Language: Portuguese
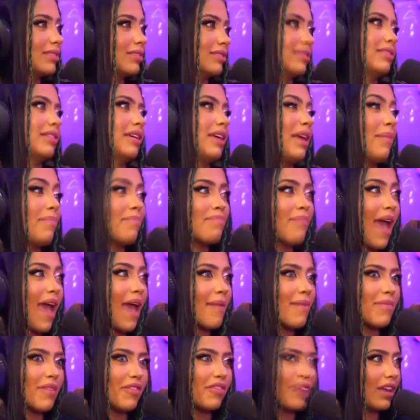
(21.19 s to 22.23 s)
E bebe,
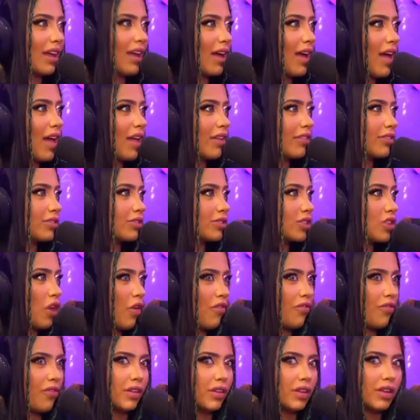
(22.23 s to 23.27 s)
fica só
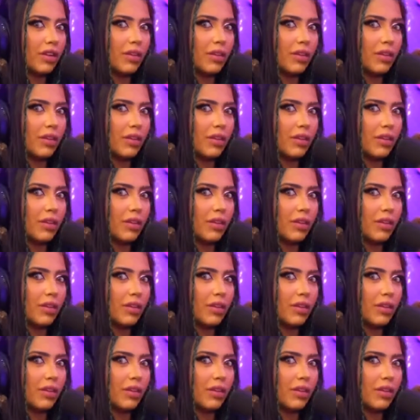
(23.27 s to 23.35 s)
falando.